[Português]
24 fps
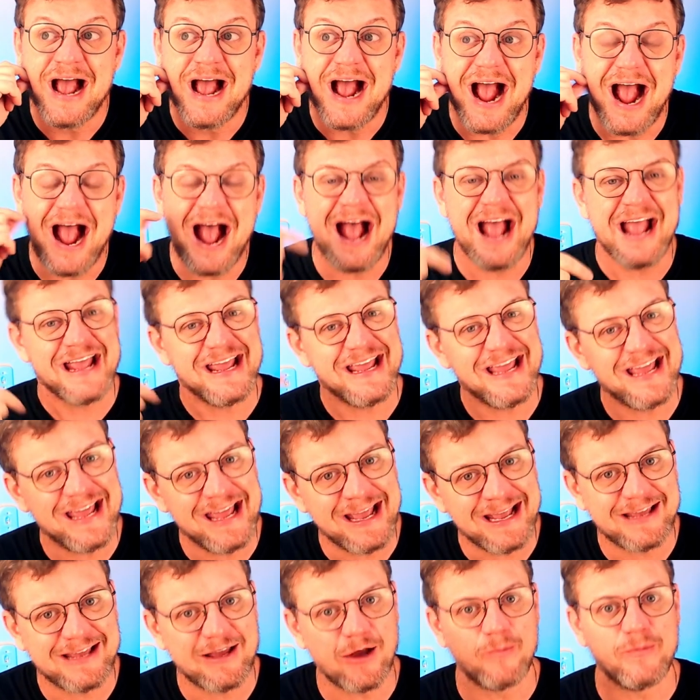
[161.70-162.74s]
Aí
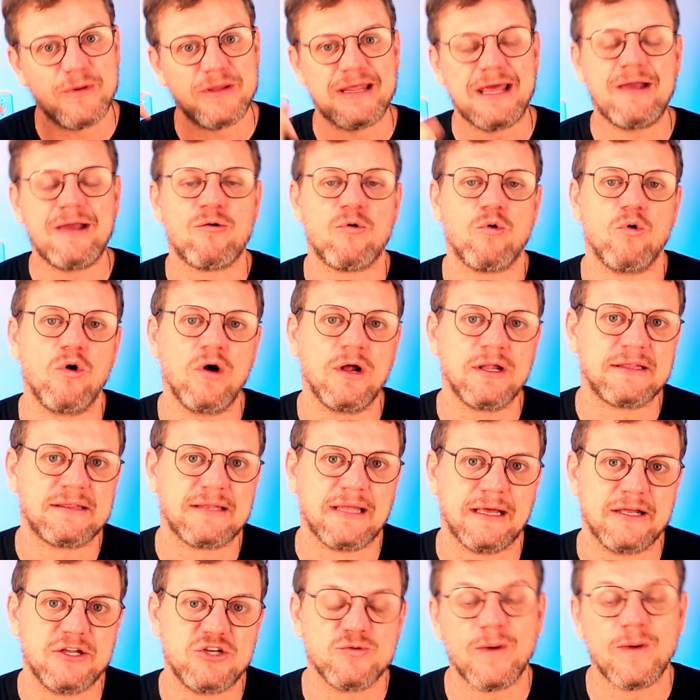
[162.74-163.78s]
que eu me dei
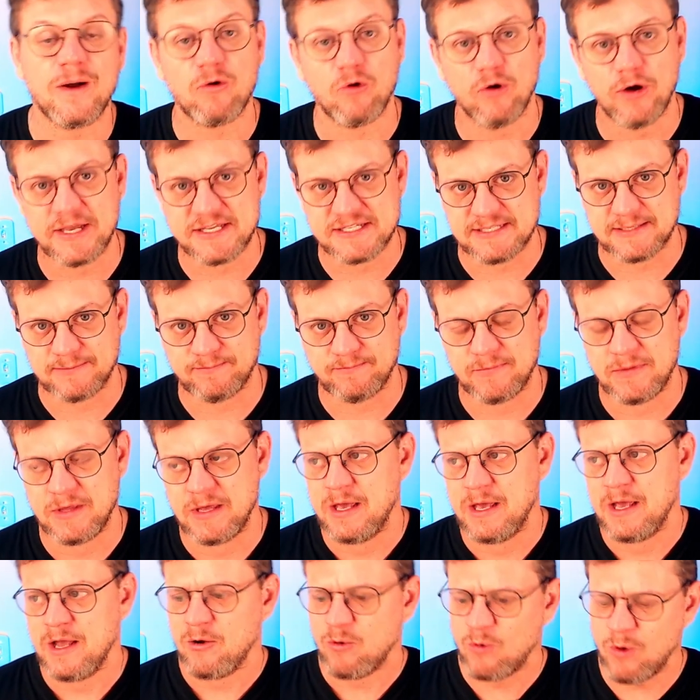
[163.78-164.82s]
conta de uma coisa.
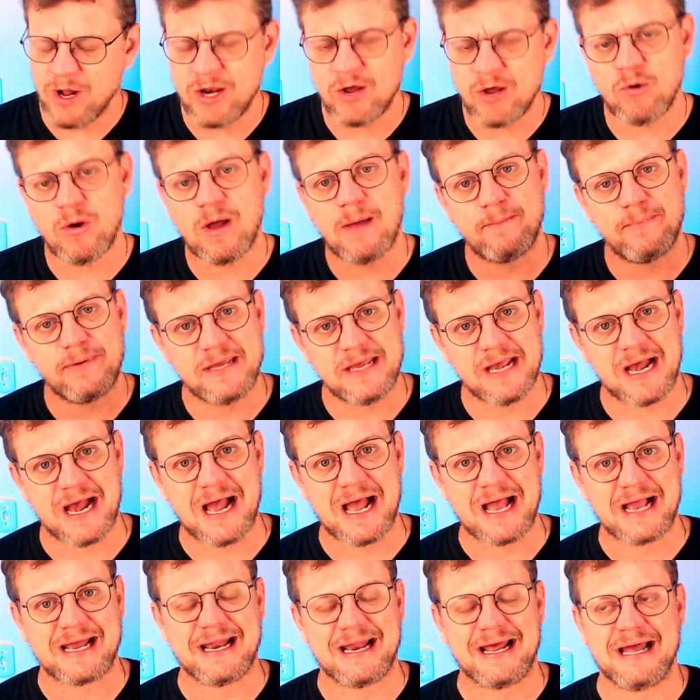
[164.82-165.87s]
Quando eu abri a
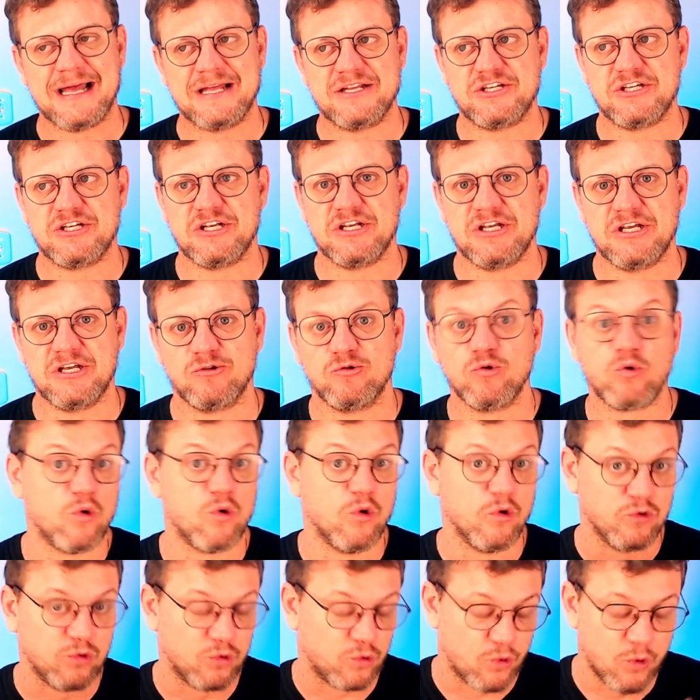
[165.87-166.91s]
grade do,
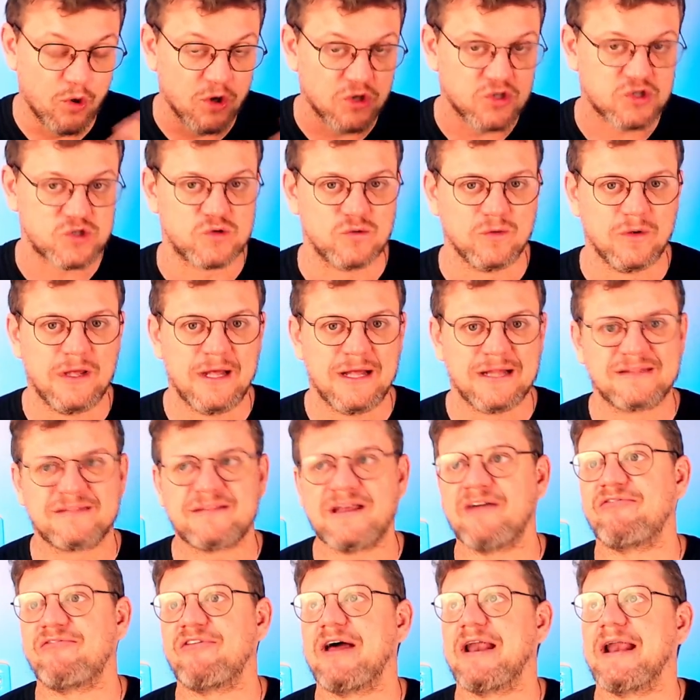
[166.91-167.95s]
do curso,
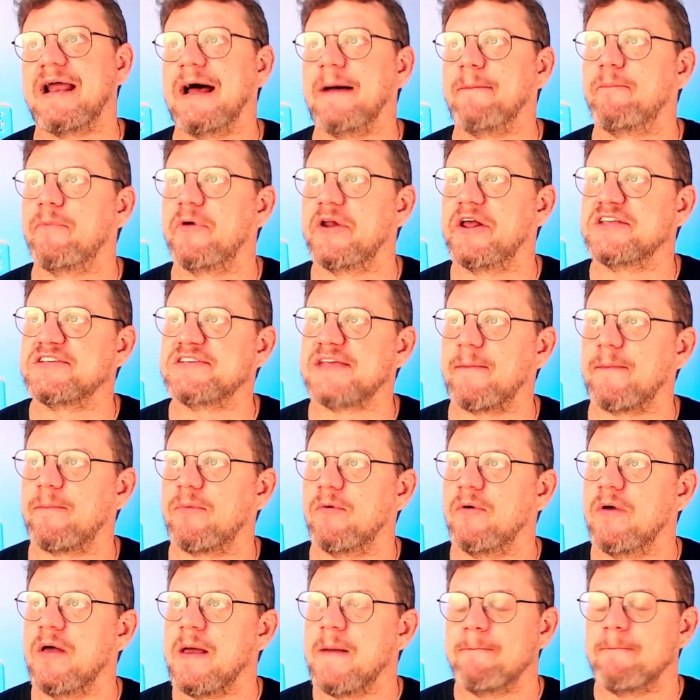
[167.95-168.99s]
tava lá, por
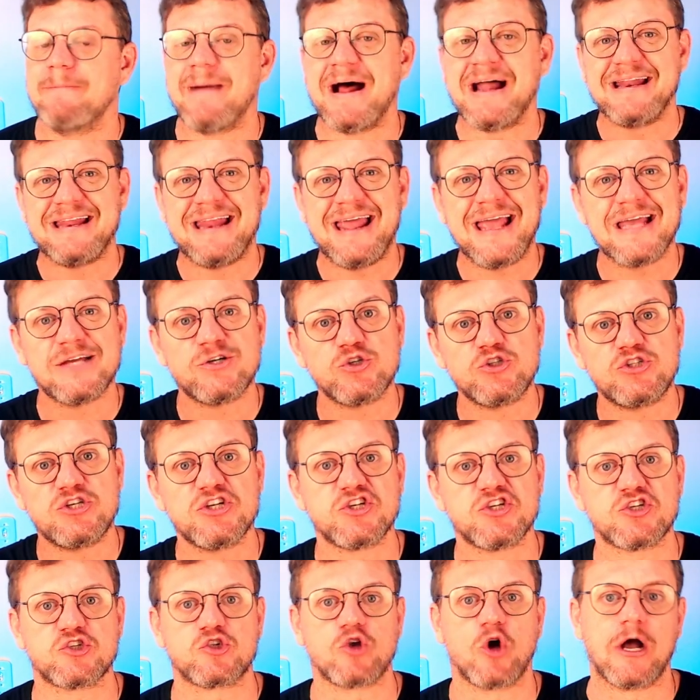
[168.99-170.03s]
exemplo, Manejo de
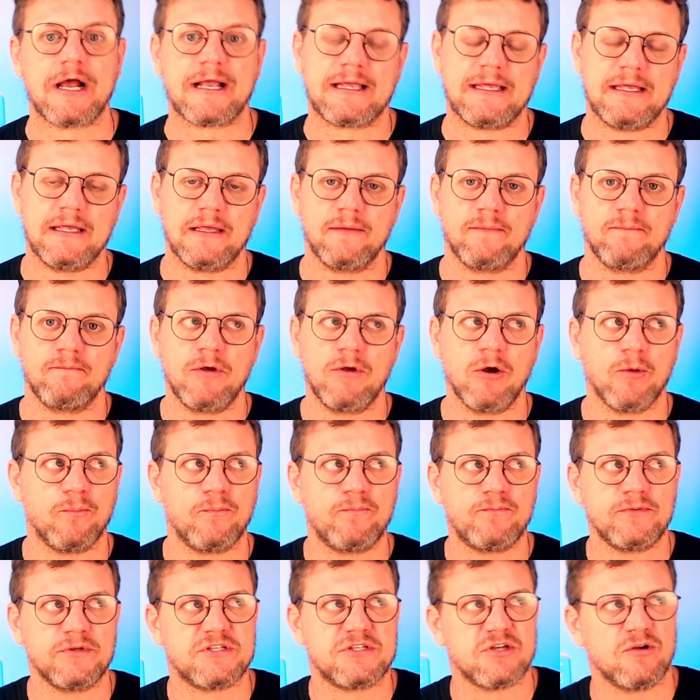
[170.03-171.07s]
estoque. Eu,
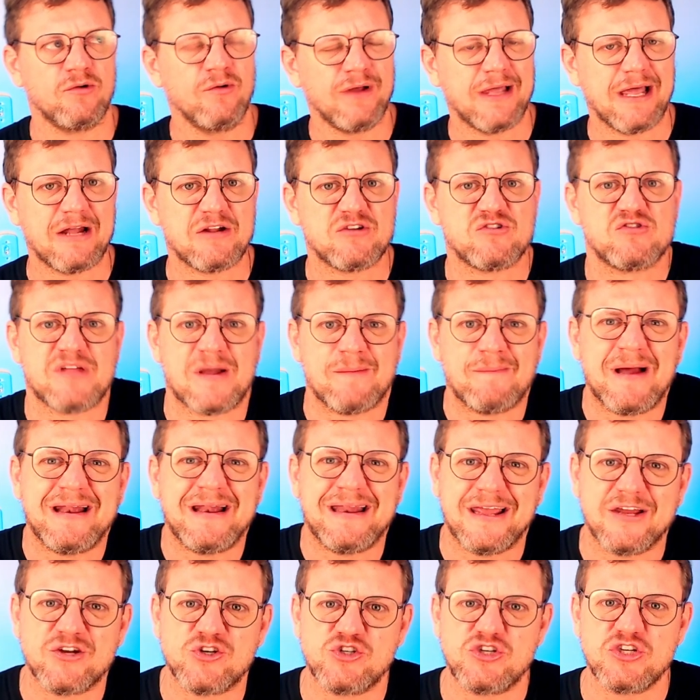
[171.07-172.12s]
putz, eu não quero estudar
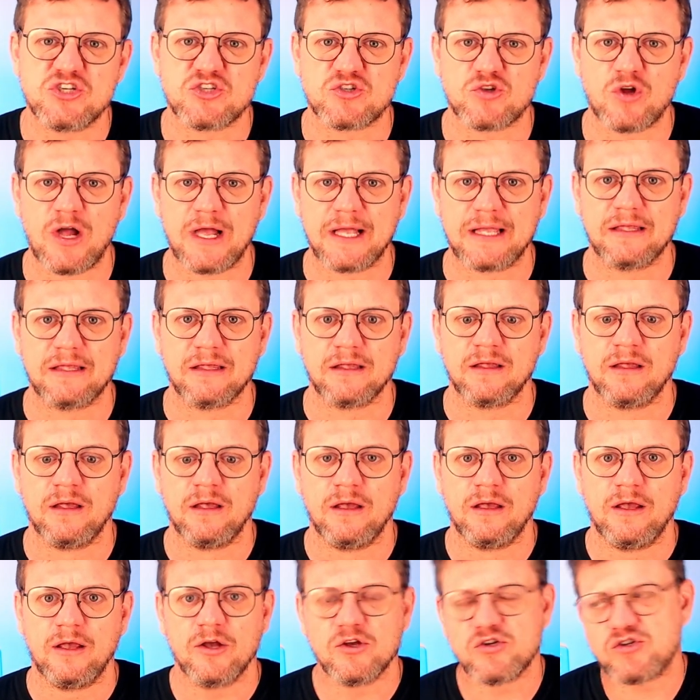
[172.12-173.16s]
manejo de estoque.
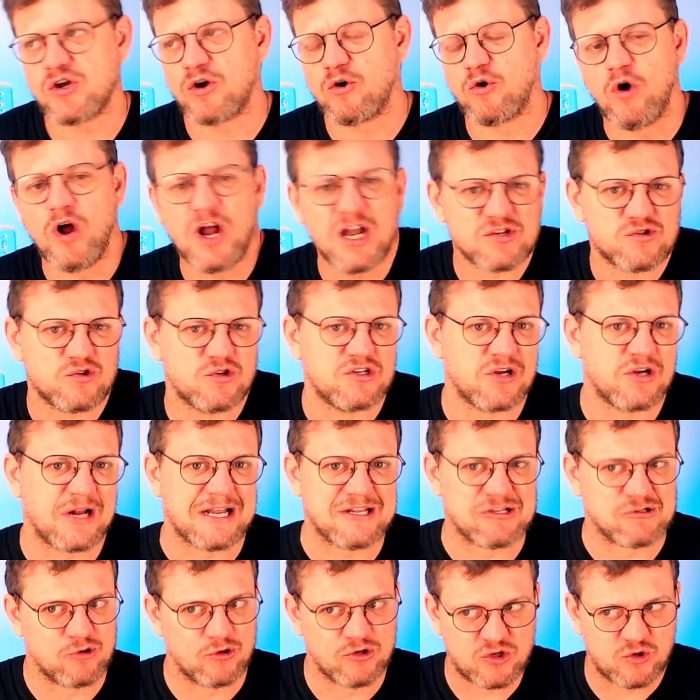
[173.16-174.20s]
Eu só gosto de
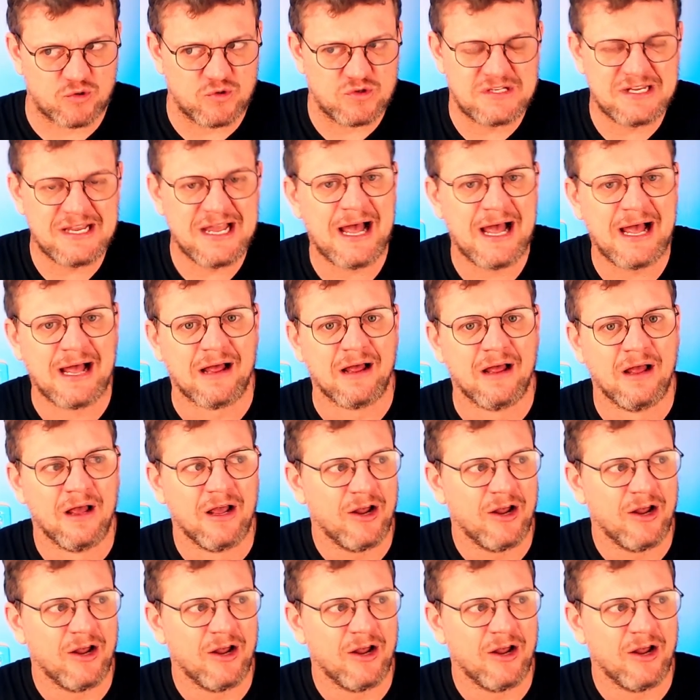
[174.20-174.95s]
gastro de cozinhar.